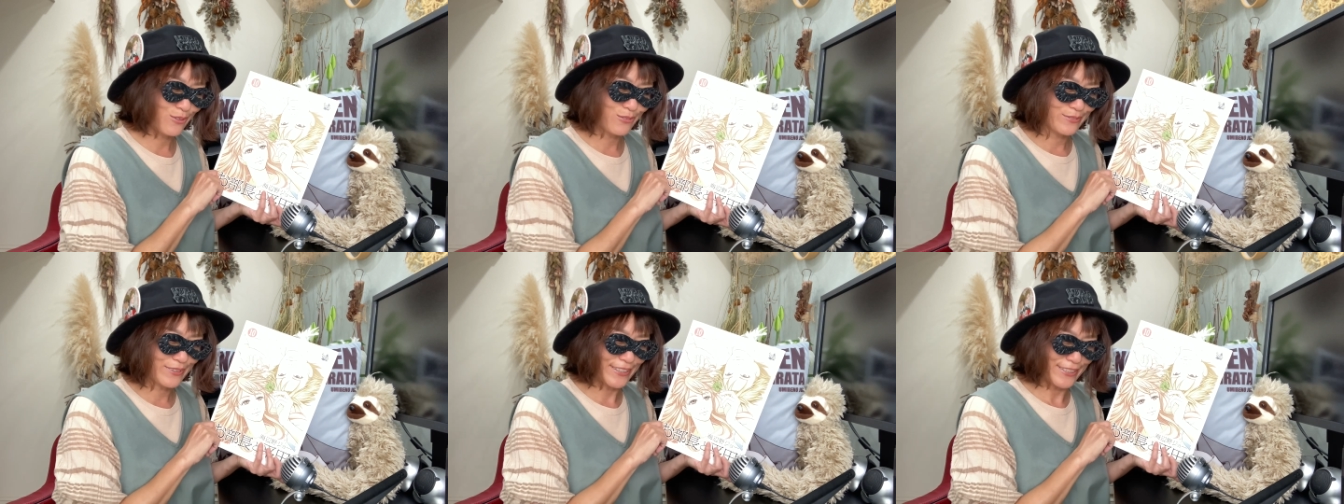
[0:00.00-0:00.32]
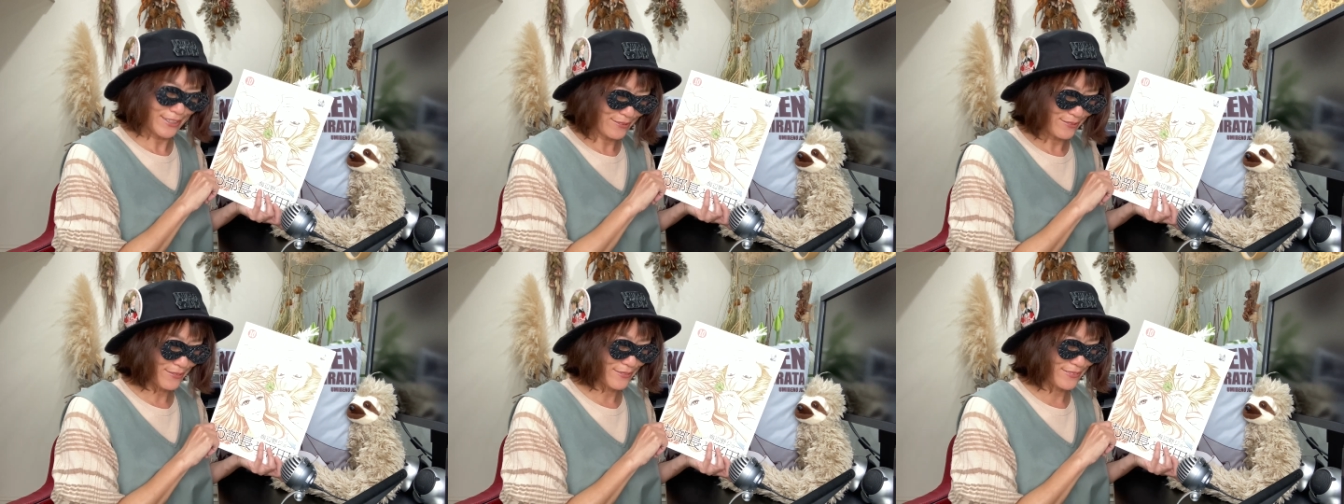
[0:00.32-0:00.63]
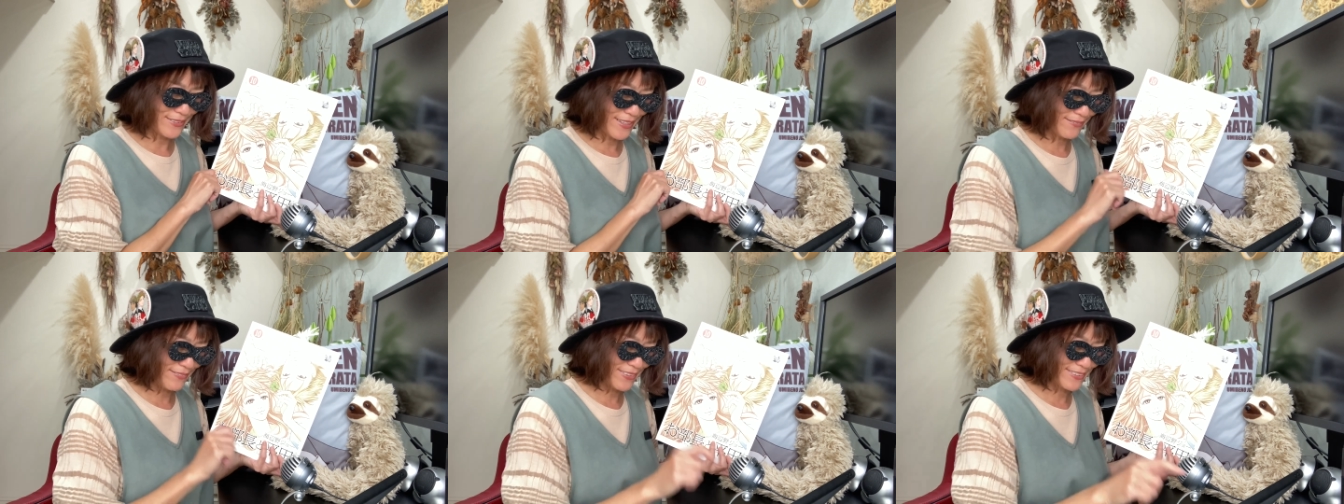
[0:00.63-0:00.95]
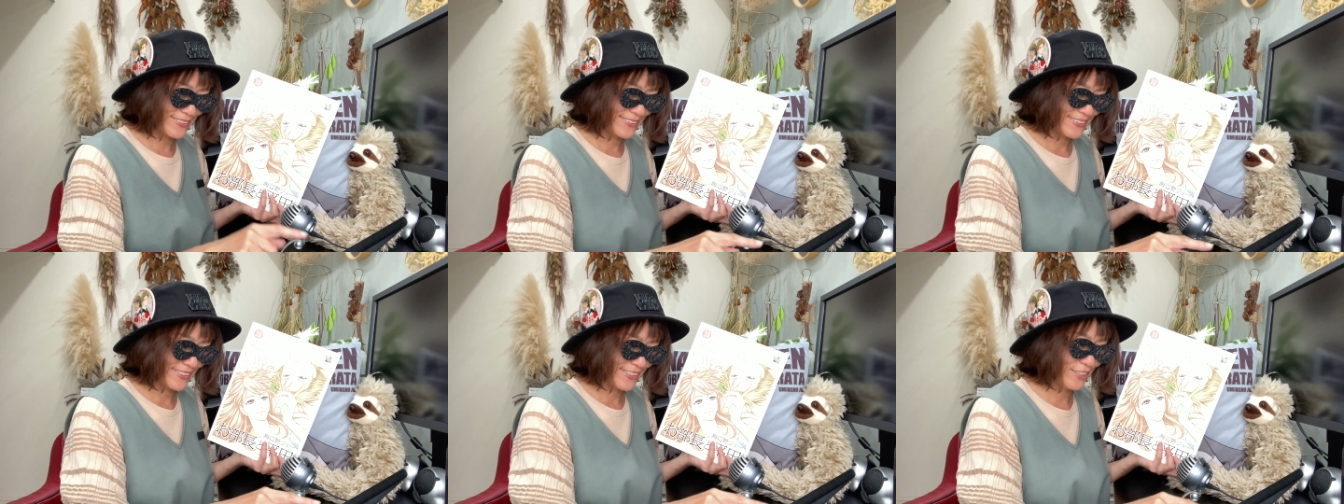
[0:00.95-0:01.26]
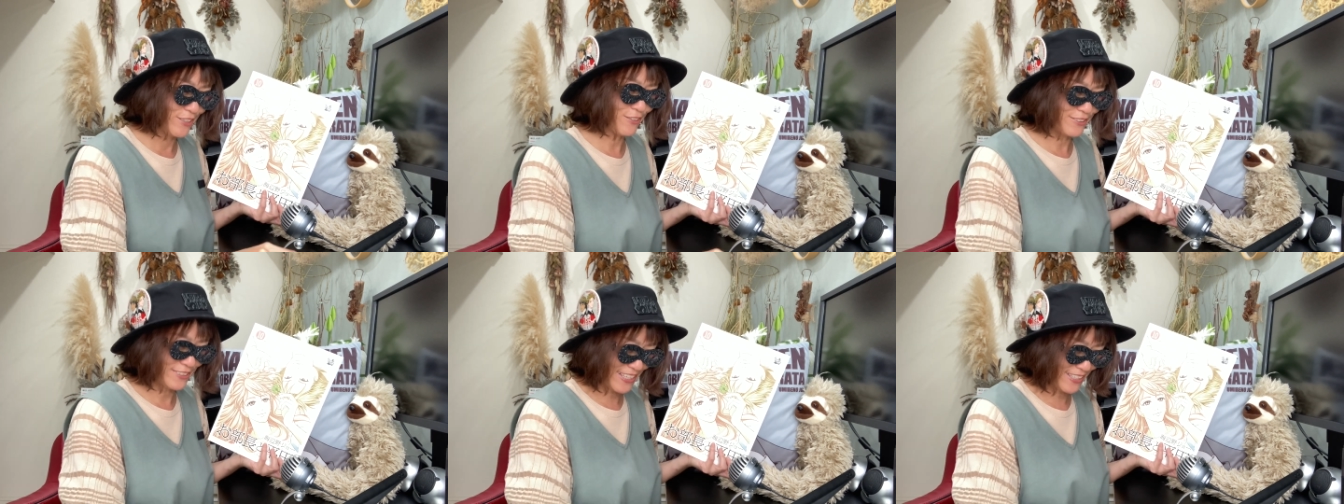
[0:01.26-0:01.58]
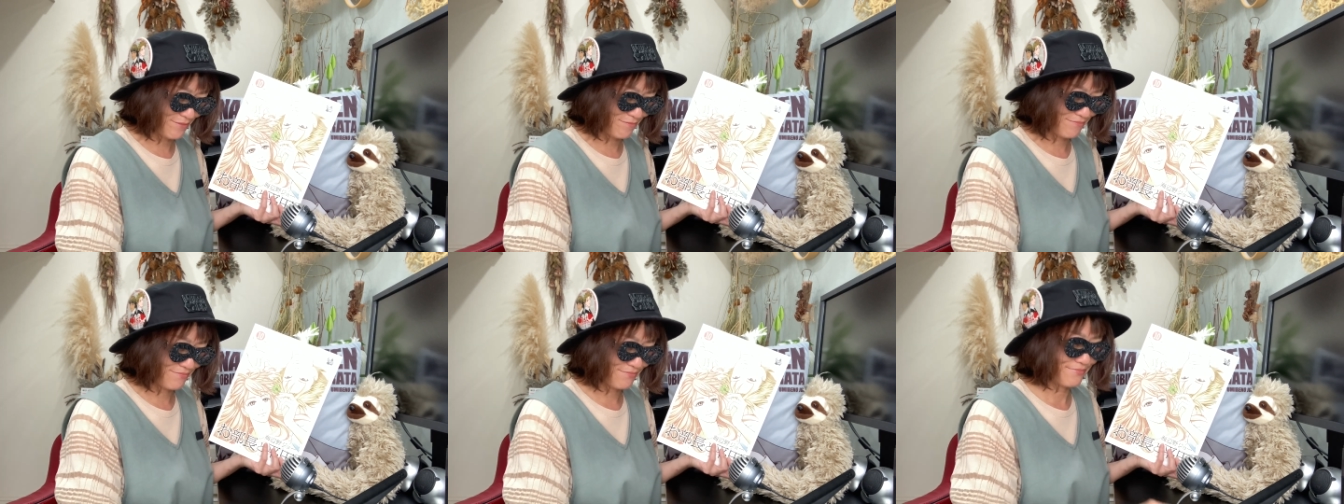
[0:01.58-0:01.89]
おありがとうございますヒロさ
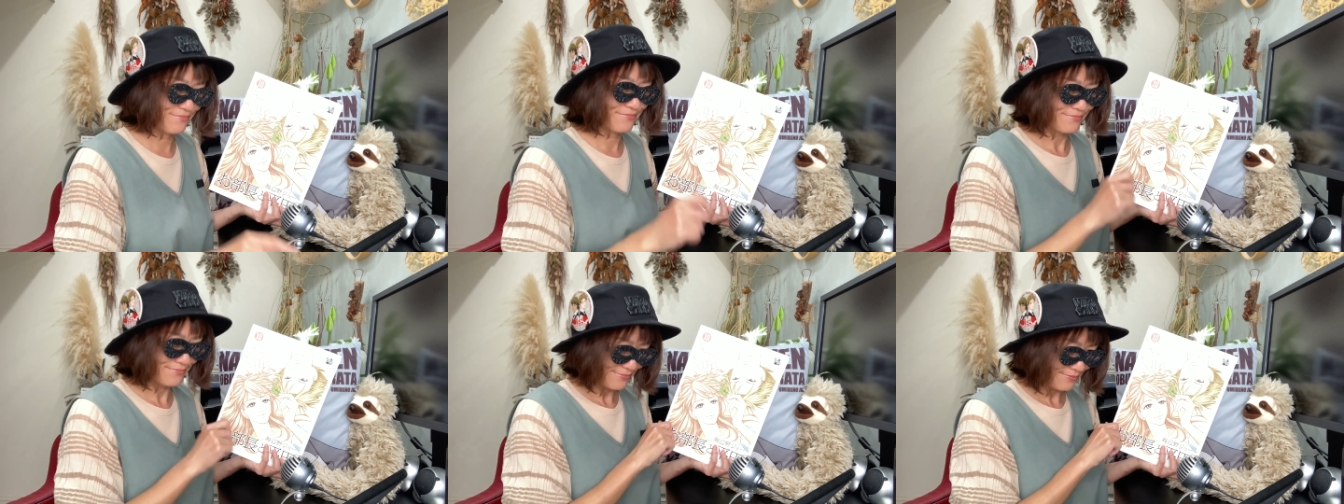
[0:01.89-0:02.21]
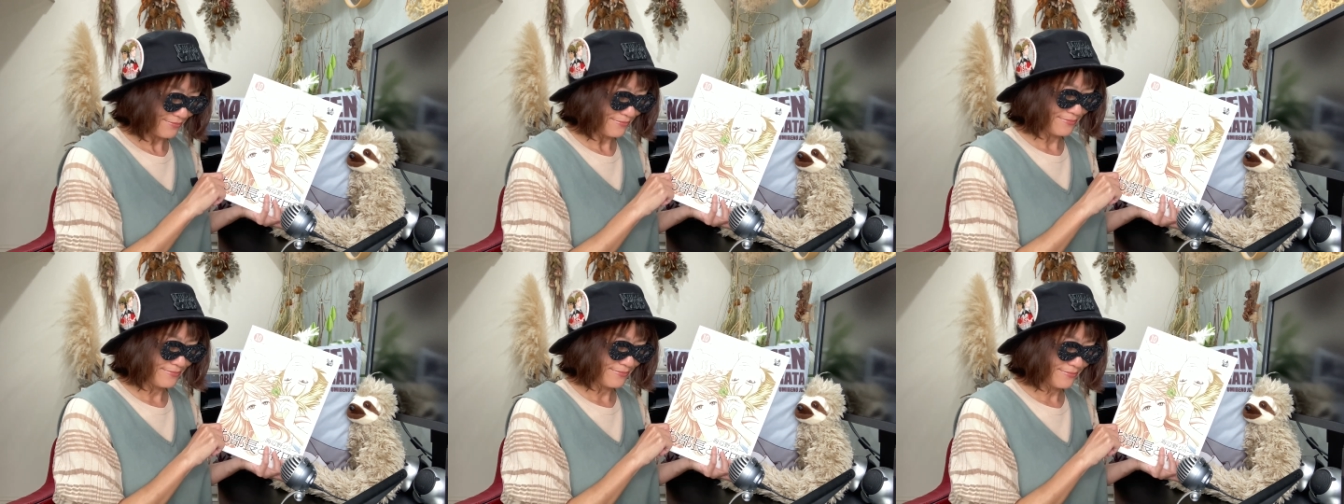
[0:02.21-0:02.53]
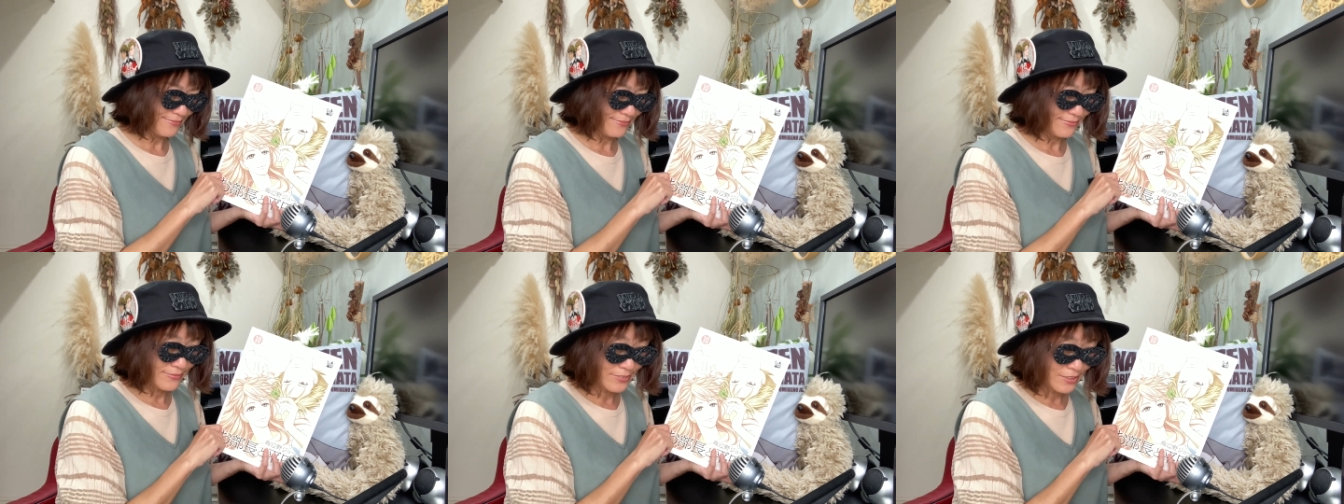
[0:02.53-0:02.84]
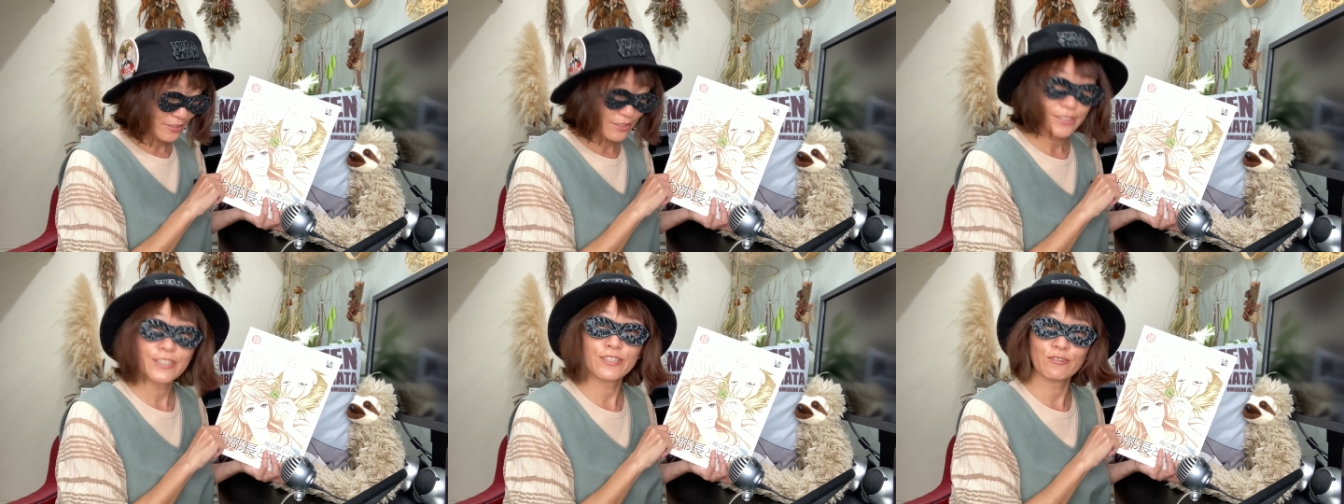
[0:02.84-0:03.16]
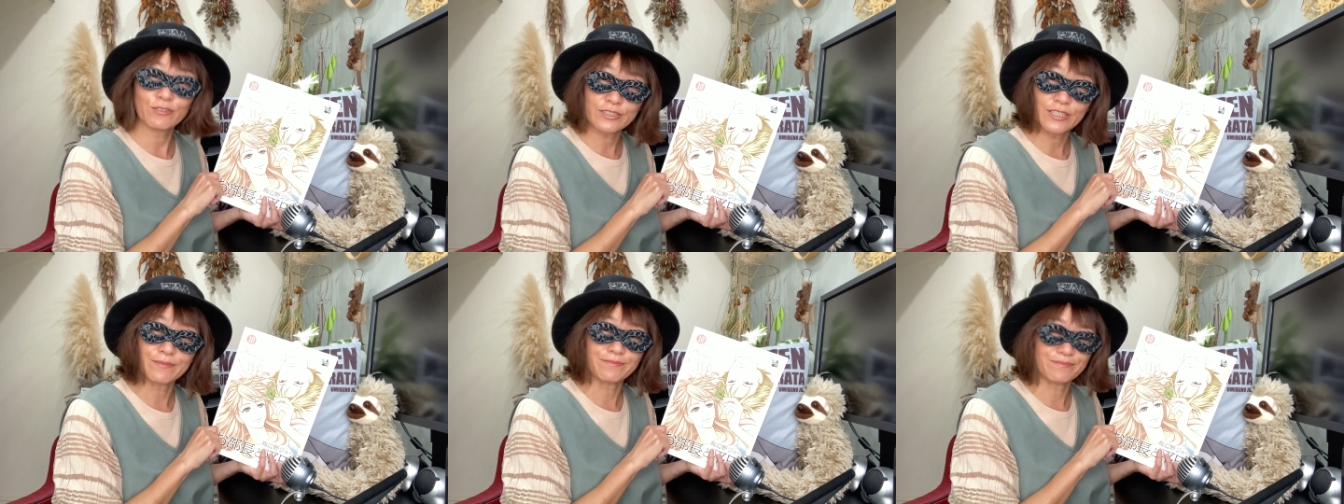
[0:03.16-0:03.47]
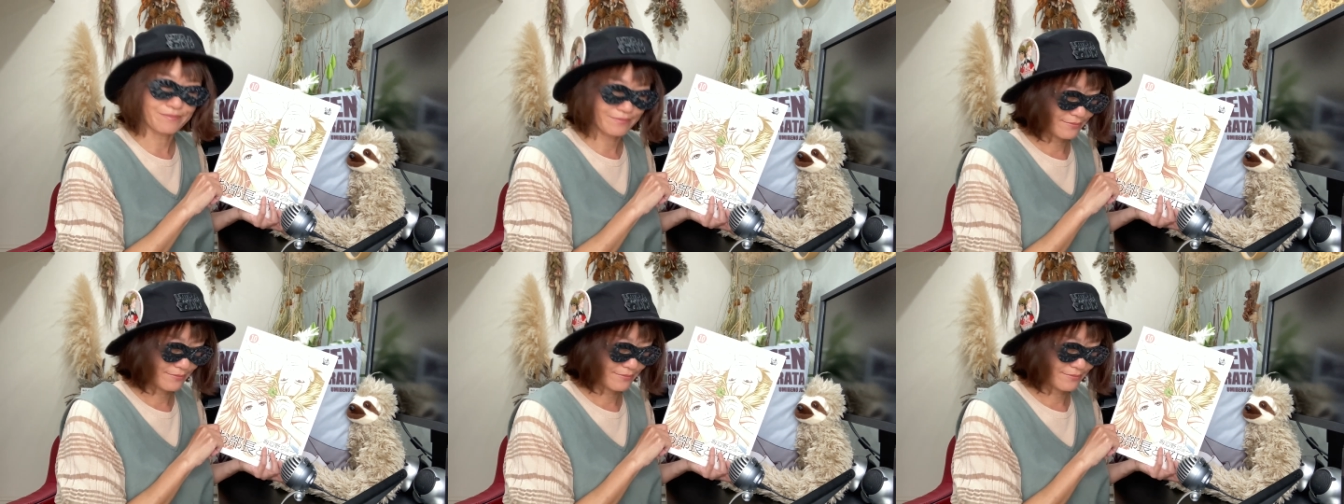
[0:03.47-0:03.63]
んヒロさん